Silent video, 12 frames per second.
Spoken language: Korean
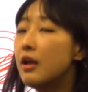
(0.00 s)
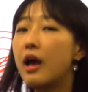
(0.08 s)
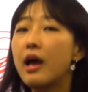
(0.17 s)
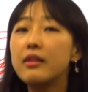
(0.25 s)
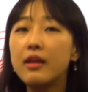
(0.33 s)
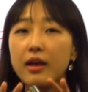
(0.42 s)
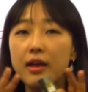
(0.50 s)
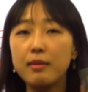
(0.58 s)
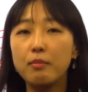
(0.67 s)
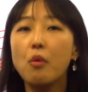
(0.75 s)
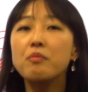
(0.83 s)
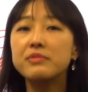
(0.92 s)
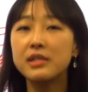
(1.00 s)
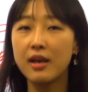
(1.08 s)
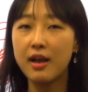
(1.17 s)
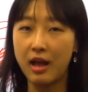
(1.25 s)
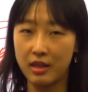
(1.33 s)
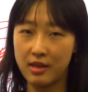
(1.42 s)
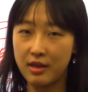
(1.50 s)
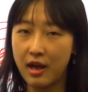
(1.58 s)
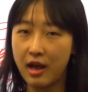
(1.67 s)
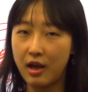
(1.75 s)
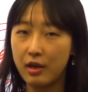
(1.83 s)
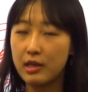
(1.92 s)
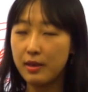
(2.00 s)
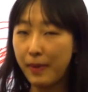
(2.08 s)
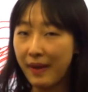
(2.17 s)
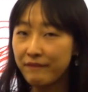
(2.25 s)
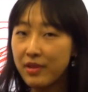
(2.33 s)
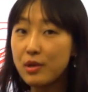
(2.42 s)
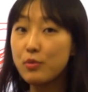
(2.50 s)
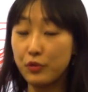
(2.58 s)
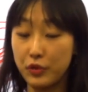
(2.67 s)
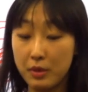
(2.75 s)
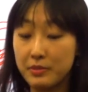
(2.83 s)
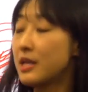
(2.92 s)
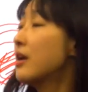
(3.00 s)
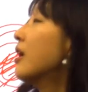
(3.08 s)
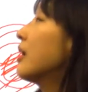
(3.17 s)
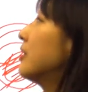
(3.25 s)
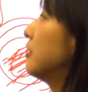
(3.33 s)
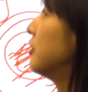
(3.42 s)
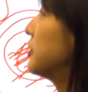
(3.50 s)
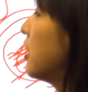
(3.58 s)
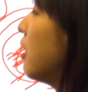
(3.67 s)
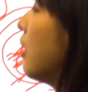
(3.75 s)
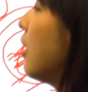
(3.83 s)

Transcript: 하나의 몸체가 아닐까. 반대로 어떻게 보면 생각하는 거죠.